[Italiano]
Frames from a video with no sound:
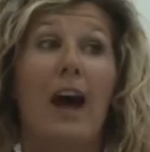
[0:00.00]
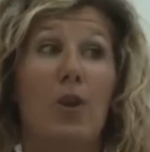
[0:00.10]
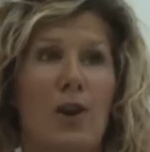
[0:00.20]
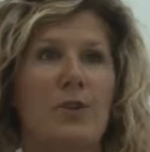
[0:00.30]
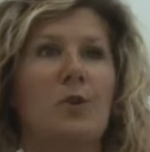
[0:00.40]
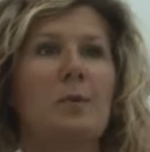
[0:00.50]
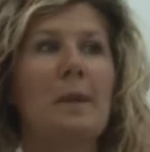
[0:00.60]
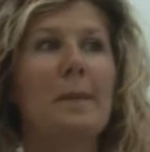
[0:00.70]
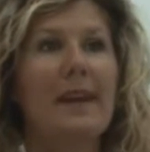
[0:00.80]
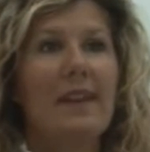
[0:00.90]
Allora,
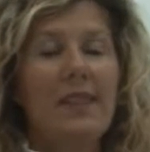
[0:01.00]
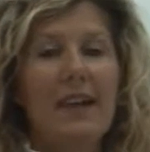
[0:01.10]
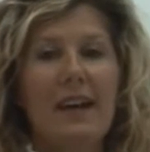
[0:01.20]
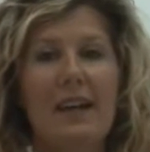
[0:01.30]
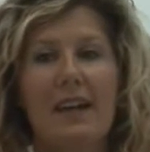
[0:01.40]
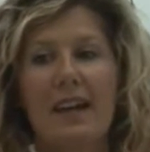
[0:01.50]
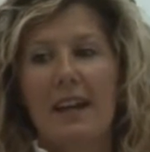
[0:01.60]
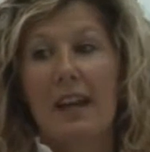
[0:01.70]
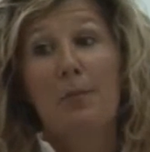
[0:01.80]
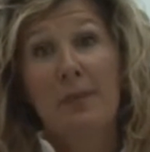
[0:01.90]
normalmente
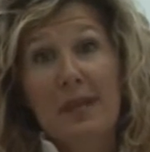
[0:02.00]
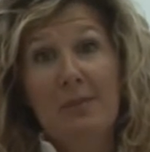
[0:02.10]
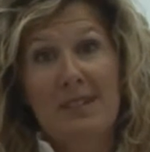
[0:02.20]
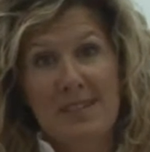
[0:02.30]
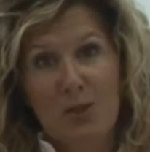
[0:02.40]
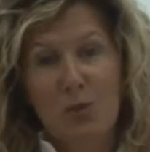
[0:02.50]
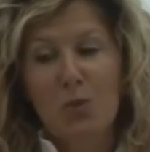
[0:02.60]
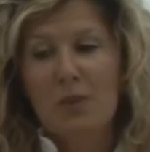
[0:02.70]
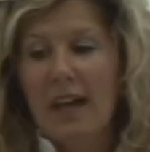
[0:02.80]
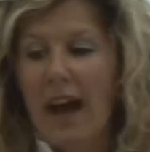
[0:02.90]
eh, la prima
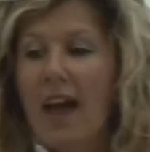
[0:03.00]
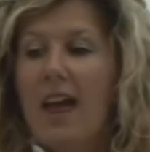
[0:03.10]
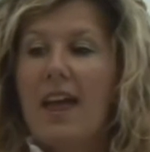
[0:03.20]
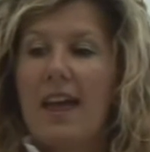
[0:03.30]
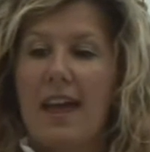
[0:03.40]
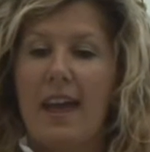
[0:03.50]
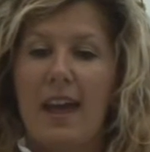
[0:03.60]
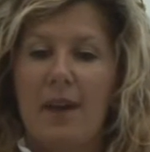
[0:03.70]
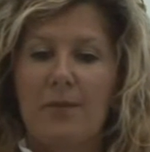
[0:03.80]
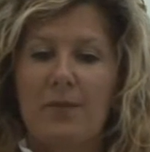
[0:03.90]
seduta
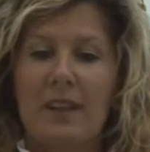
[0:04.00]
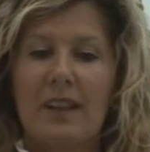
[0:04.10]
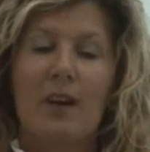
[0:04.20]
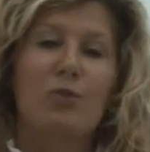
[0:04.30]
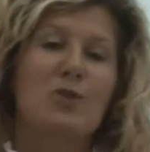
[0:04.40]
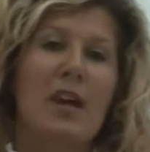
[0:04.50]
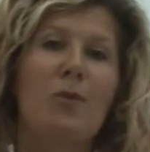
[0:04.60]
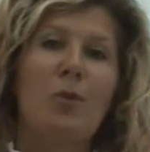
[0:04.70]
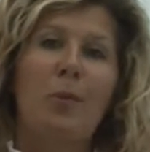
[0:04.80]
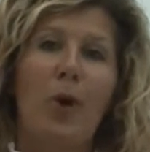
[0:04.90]
eh, la
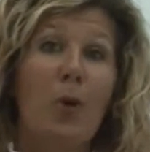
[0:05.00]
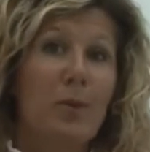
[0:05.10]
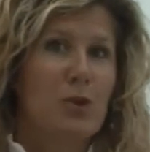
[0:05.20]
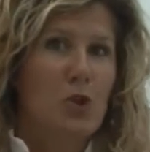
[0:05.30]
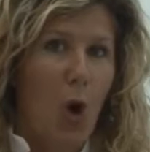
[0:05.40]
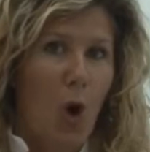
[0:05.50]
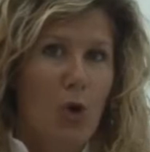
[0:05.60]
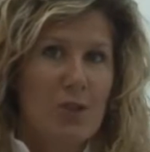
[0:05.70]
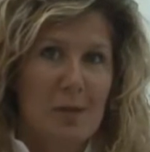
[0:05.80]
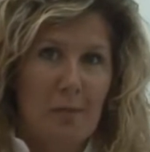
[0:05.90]
usiamo un po' come
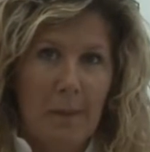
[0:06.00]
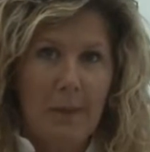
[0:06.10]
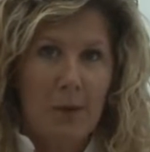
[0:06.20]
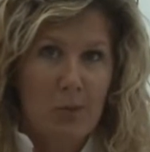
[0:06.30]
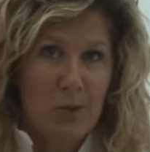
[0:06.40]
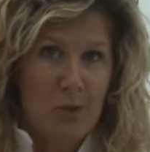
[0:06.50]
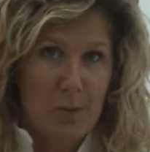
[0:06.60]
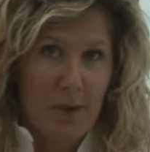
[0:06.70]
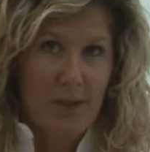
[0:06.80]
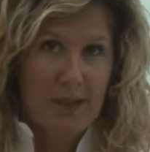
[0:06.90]
gioco se il bambino è molto
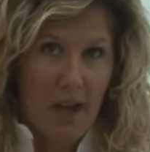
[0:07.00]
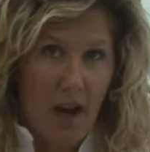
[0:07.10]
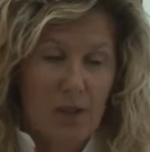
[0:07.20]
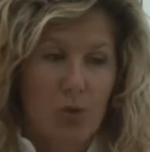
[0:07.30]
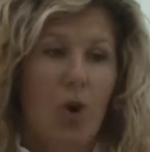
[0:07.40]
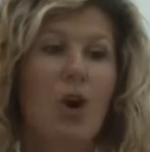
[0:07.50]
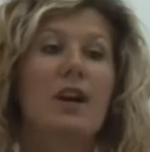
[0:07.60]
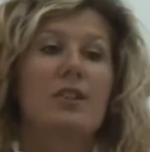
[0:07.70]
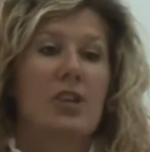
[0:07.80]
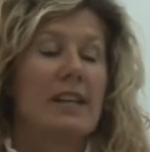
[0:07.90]
spaventato,
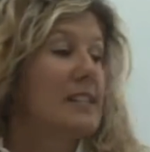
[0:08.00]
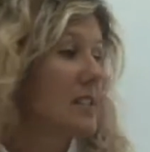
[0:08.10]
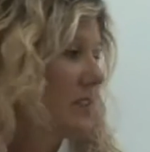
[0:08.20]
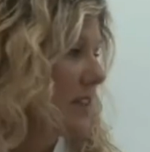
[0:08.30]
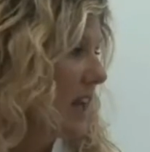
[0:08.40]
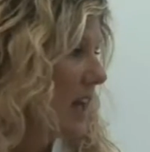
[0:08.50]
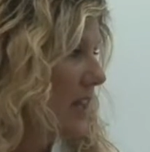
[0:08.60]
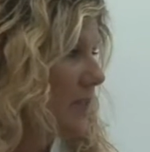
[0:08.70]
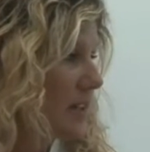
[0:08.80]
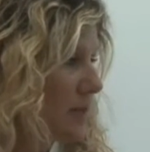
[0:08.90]
cioè gli, viene,
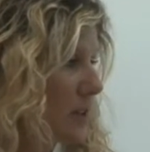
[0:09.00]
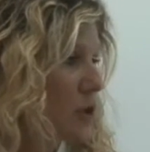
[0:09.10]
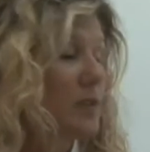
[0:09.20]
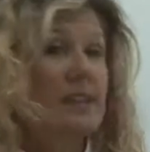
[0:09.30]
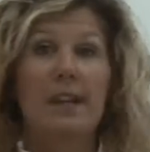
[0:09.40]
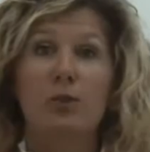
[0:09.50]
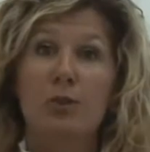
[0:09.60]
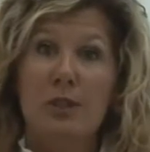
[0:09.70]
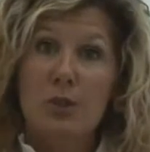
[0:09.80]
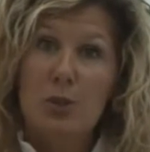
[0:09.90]
gli viene fatto vedere
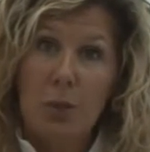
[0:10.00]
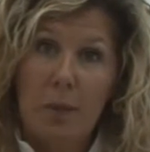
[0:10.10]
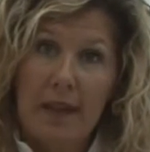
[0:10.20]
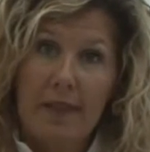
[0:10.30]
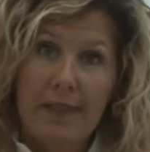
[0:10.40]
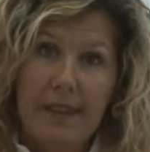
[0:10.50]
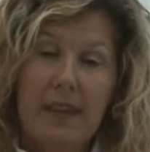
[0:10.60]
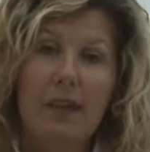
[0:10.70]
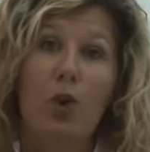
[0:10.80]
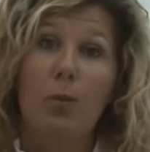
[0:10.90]
tutti gli
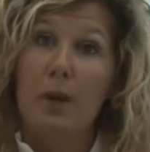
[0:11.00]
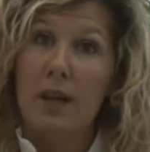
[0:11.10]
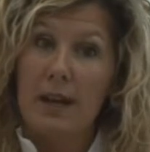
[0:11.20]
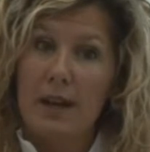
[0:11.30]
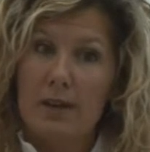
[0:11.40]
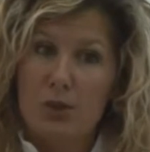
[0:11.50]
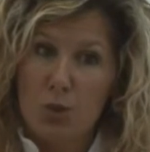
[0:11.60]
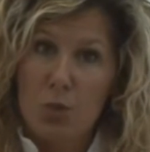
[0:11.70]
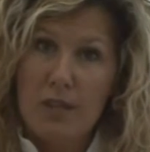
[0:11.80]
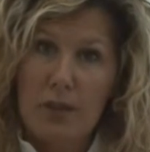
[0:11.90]
strumenti, come
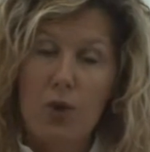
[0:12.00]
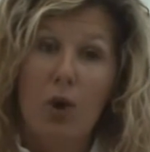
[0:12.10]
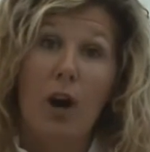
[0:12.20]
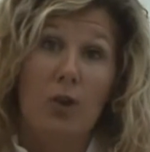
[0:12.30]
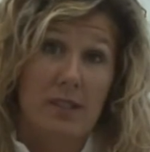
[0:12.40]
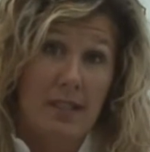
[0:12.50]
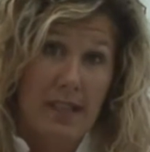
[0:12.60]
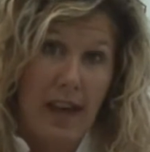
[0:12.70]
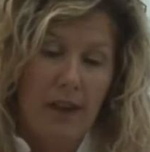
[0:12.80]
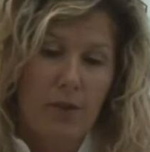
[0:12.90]
si usano, a cosa
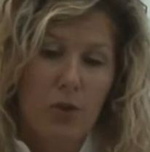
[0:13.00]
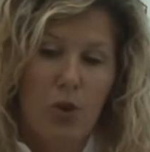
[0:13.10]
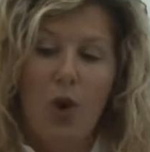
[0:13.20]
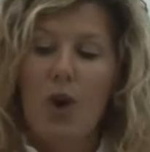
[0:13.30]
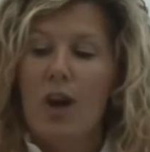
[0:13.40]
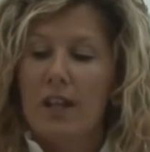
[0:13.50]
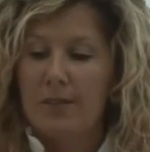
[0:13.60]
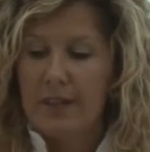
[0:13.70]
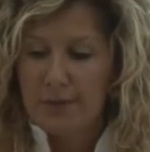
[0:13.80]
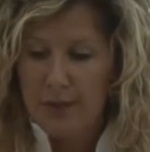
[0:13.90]
servono,
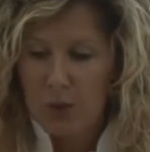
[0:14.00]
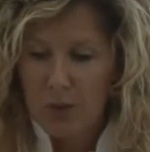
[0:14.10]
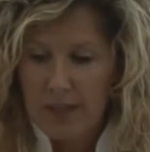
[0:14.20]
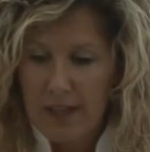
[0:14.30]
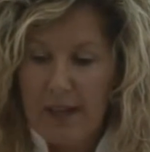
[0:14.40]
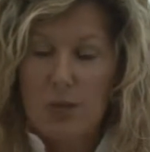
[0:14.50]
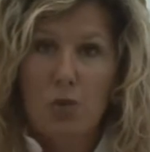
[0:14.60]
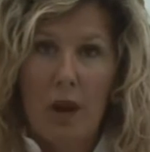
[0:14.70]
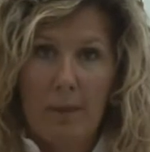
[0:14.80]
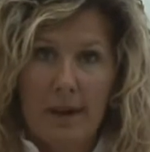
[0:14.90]
gli viene fatto vedere
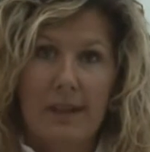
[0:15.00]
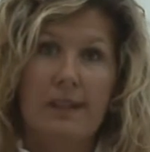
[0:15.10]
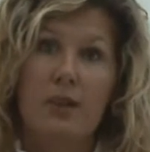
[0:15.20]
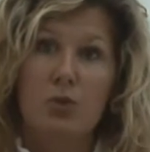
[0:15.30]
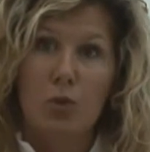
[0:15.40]
sulla manina e